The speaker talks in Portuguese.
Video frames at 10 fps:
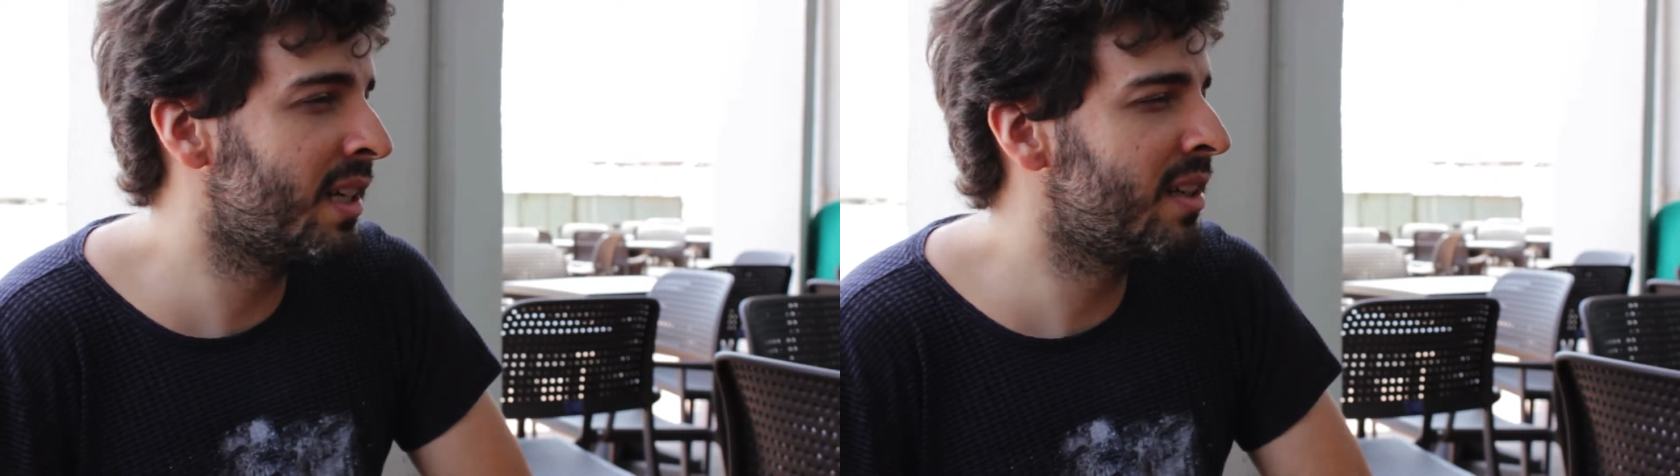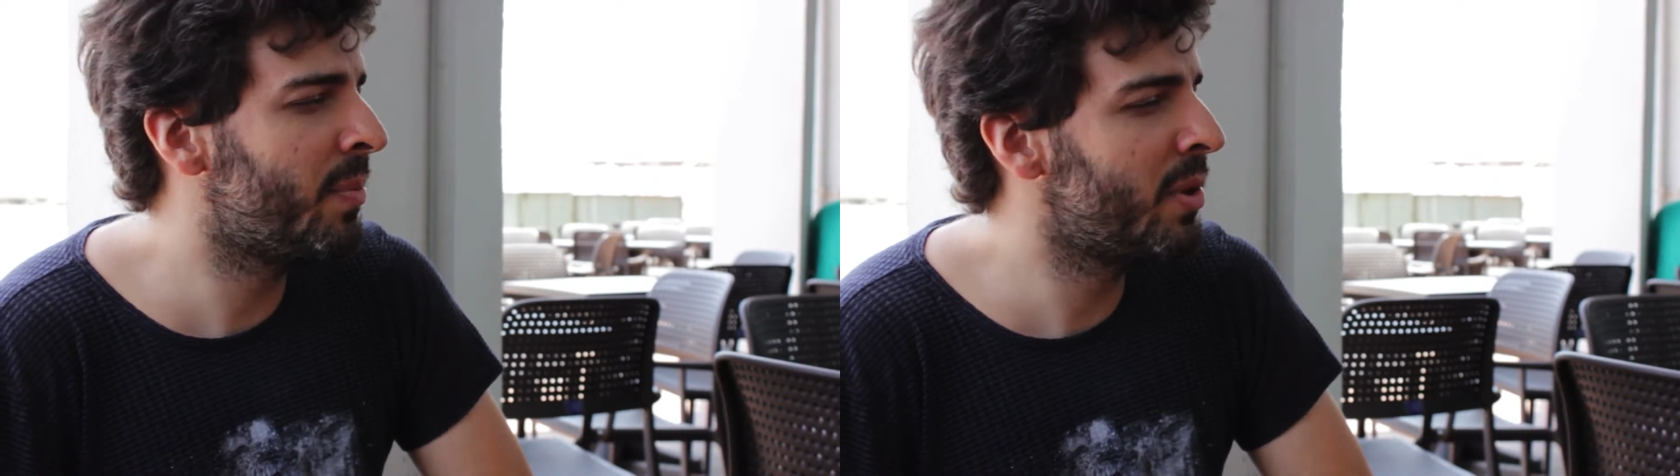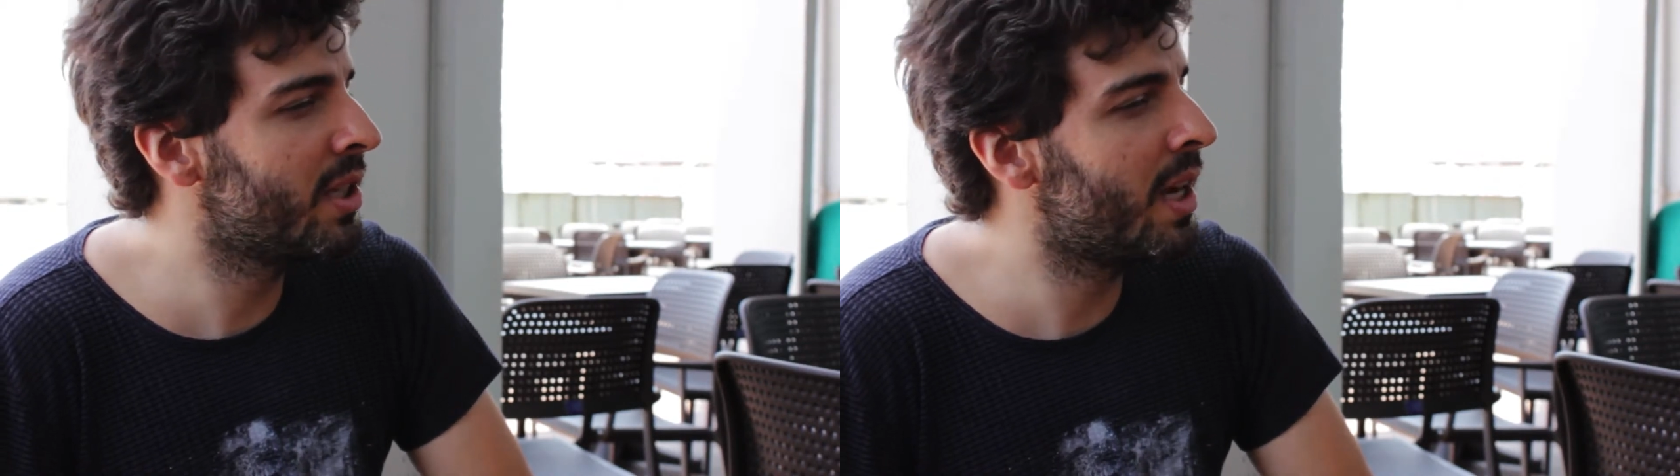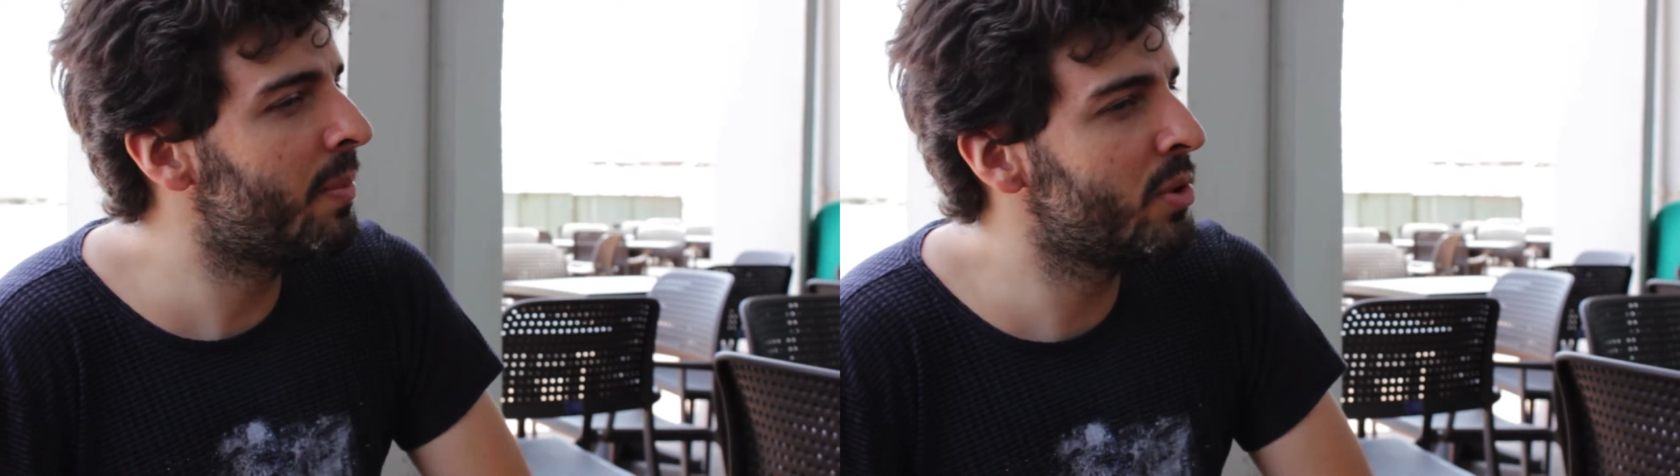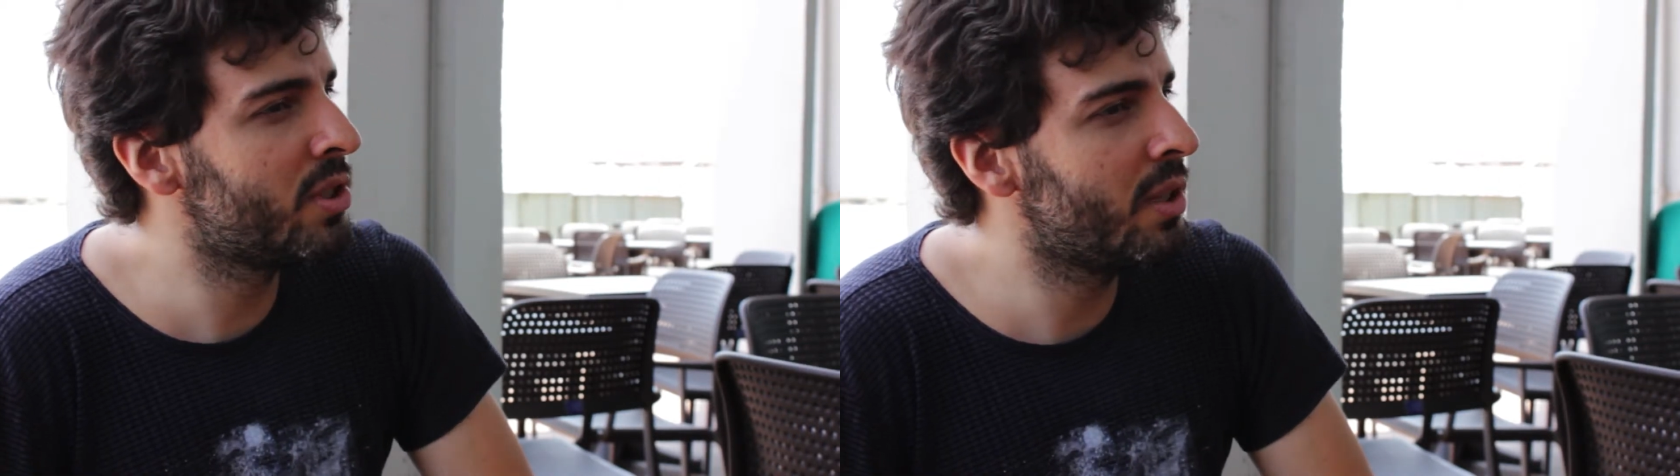que depois
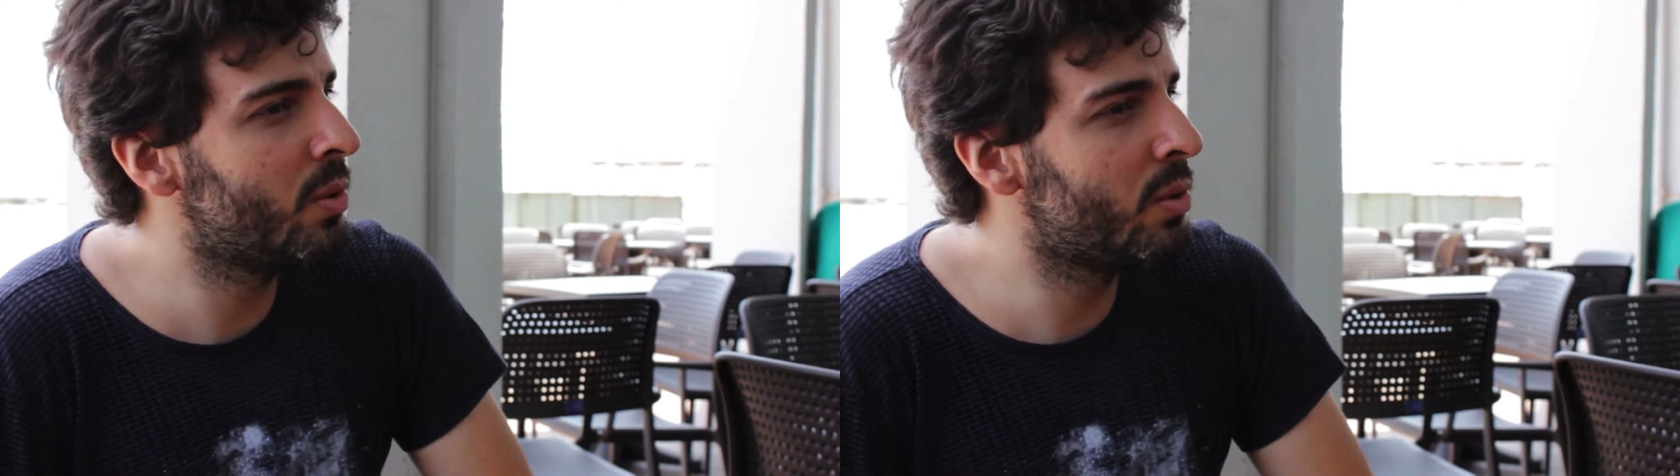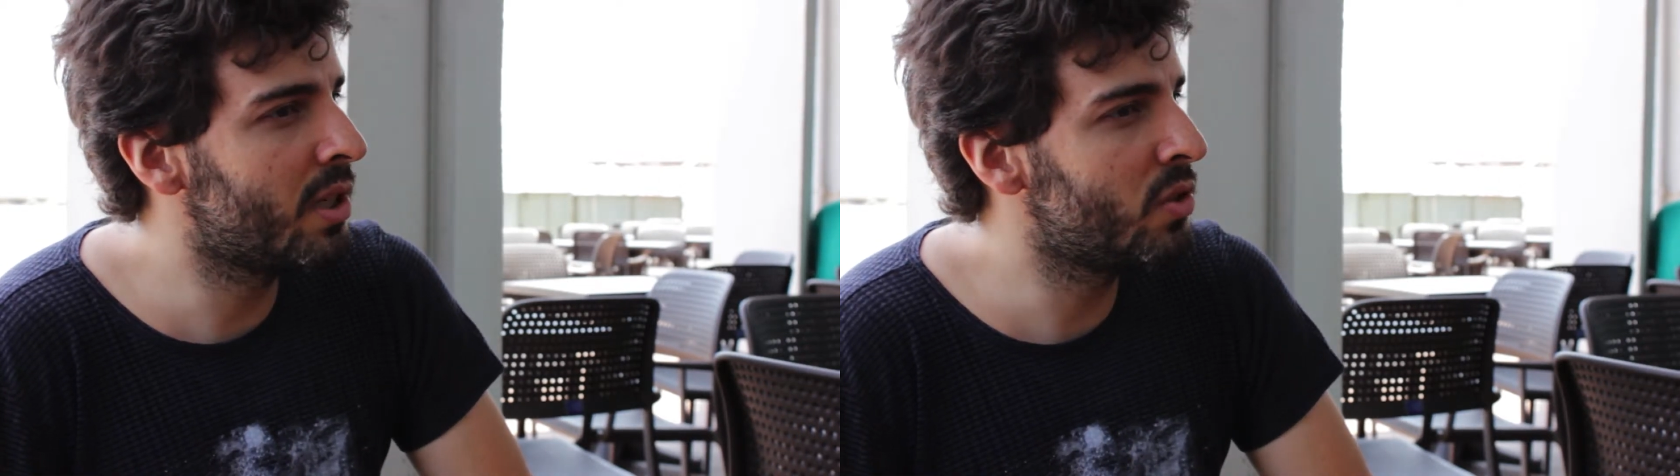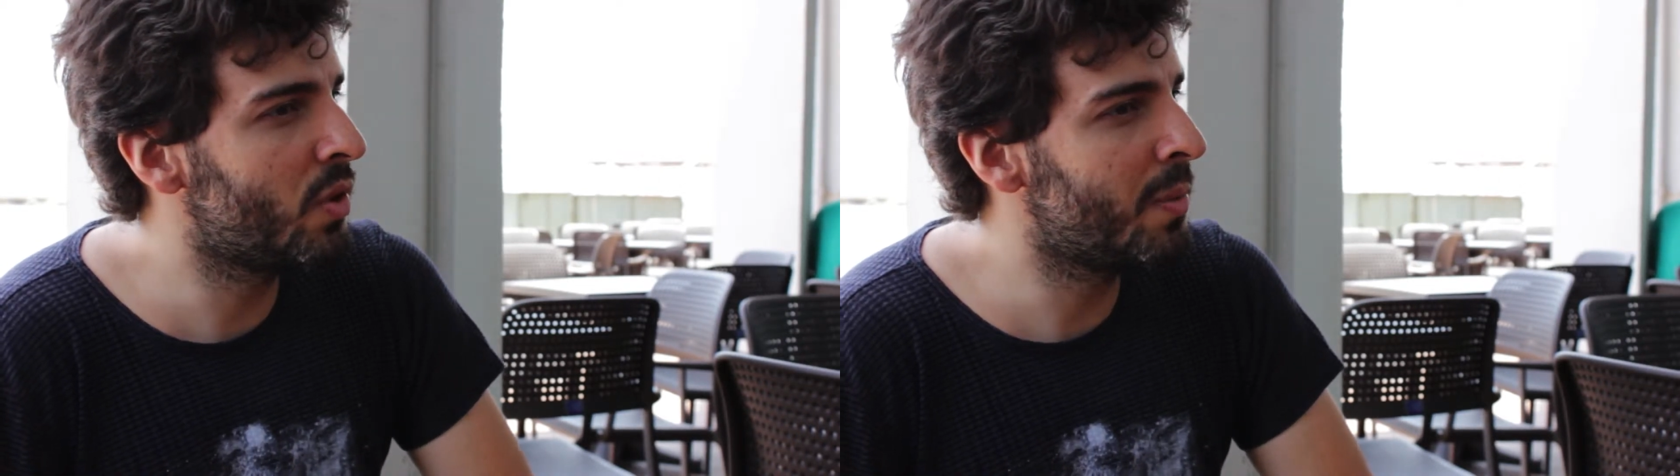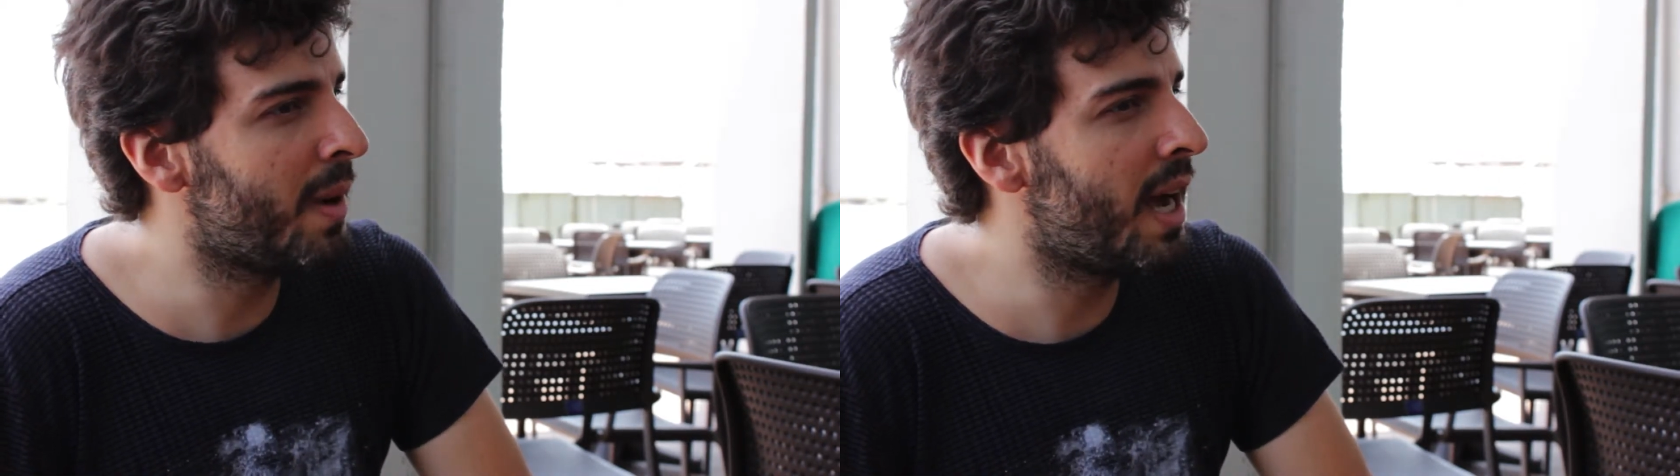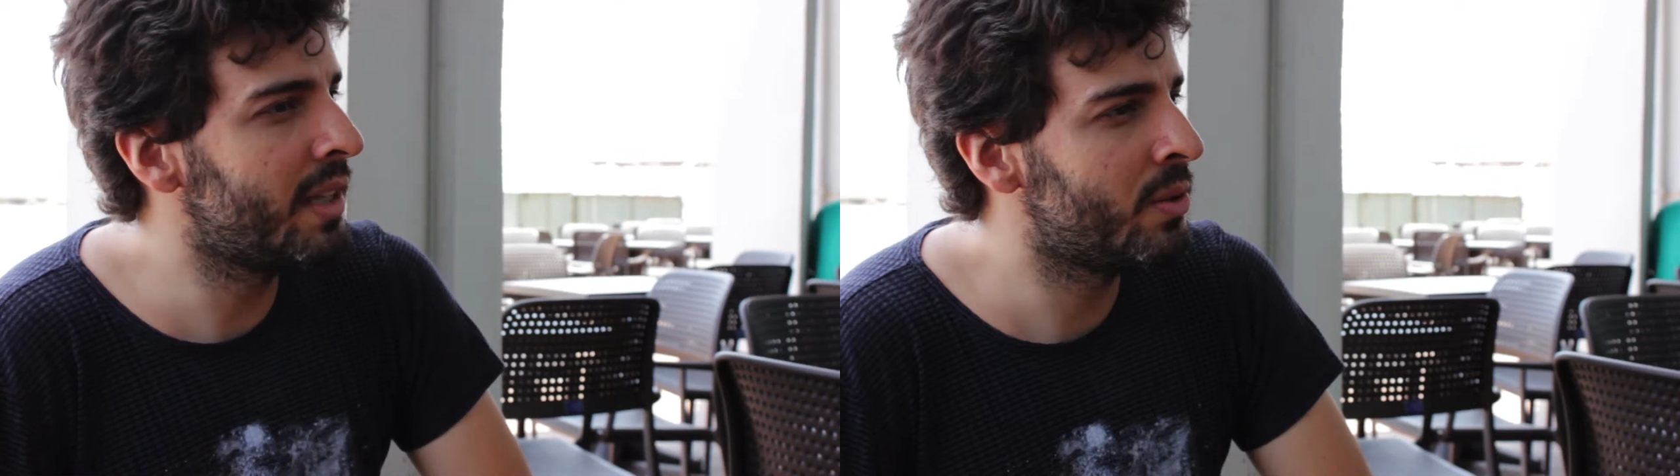acabou sendo
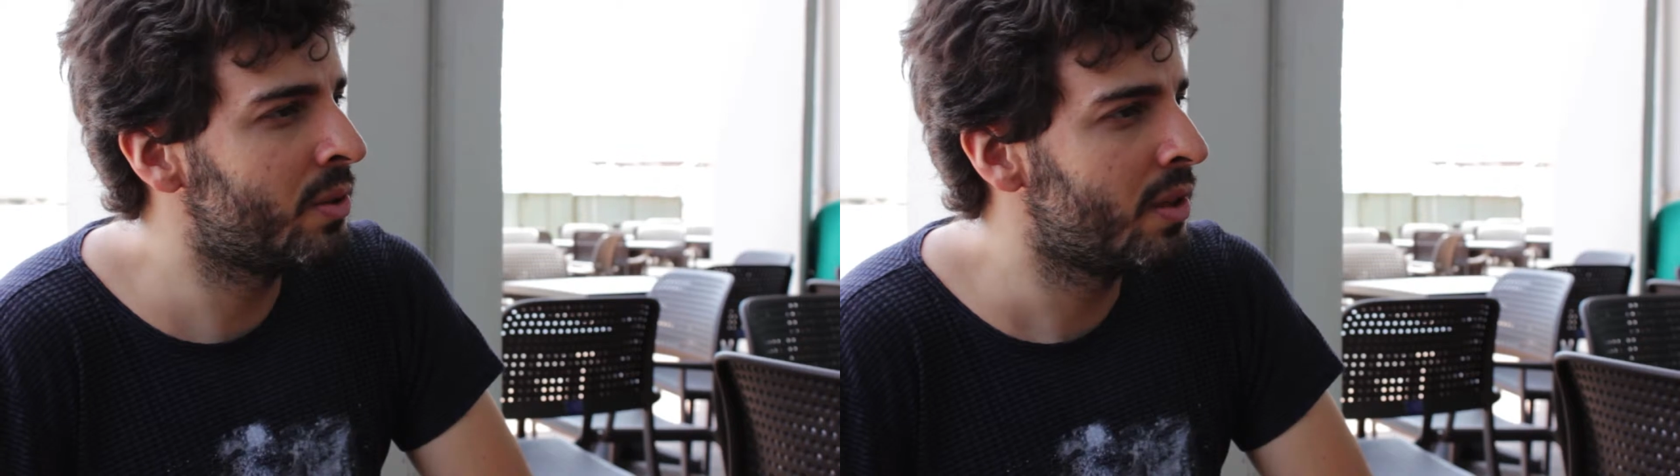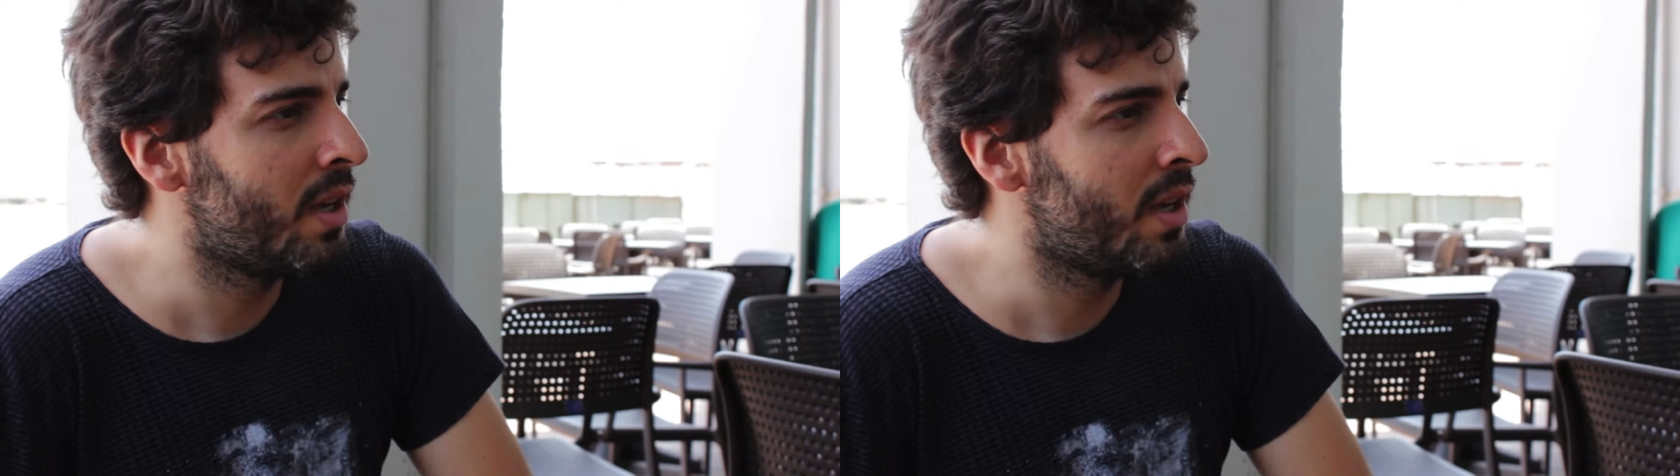transformado